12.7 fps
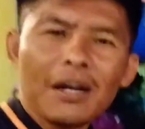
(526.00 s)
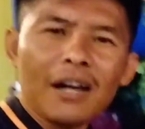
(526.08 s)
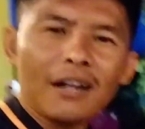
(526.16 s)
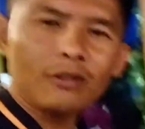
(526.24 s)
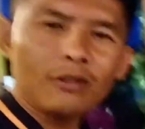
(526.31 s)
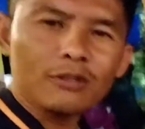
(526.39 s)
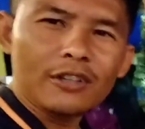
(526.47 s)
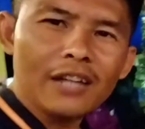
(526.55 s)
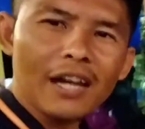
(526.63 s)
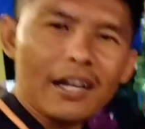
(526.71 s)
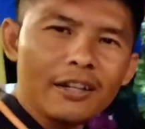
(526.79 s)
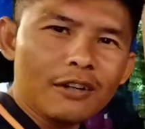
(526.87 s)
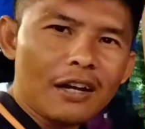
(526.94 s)
mga kautoy nga,
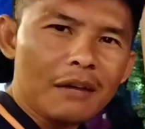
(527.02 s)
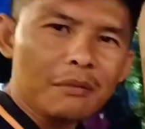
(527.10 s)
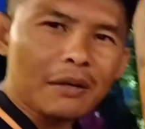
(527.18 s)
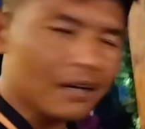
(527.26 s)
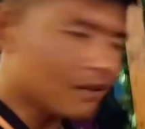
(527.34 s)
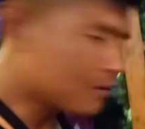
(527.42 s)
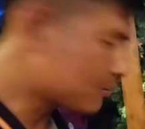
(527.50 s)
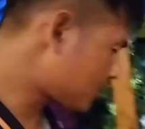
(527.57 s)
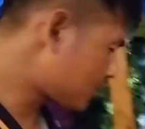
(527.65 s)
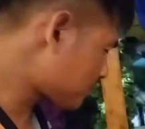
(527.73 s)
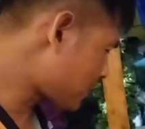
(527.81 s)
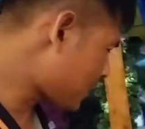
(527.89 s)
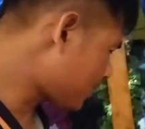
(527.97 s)
yun na mga kautoy,
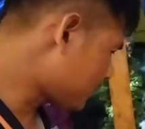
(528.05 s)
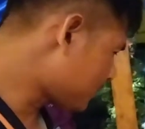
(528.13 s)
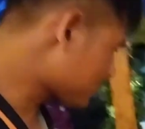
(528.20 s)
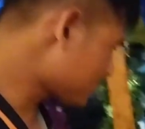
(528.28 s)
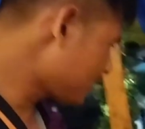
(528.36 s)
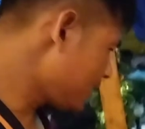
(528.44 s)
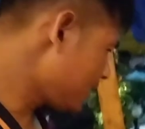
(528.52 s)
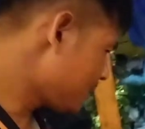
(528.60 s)
mga kautoy.